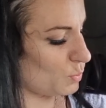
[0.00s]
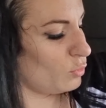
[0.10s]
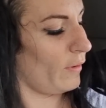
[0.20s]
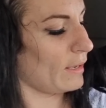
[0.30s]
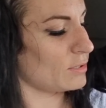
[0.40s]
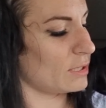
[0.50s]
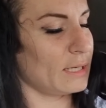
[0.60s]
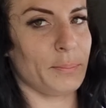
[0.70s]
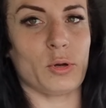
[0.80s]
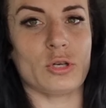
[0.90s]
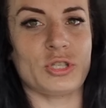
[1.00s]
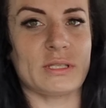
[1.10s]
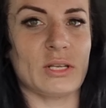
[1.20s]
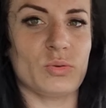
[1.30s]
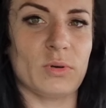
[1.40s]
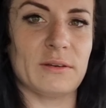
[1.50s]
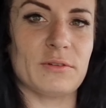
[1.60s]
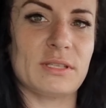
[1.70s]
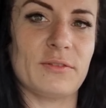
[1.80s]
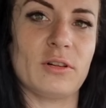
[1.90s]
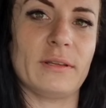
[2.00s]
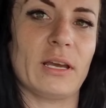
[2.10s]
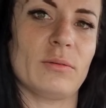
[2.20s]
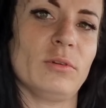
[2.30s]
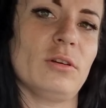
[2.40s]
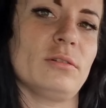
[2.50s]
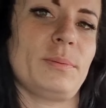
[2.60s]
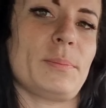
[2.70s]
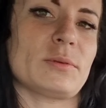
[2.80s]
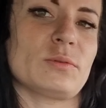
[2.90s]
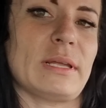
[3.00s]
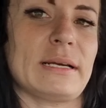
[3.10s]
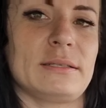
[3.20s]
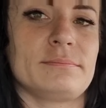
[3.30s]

pod uwagę, że po rozczesaniu moje włosy wyglądają, no po prostu tak,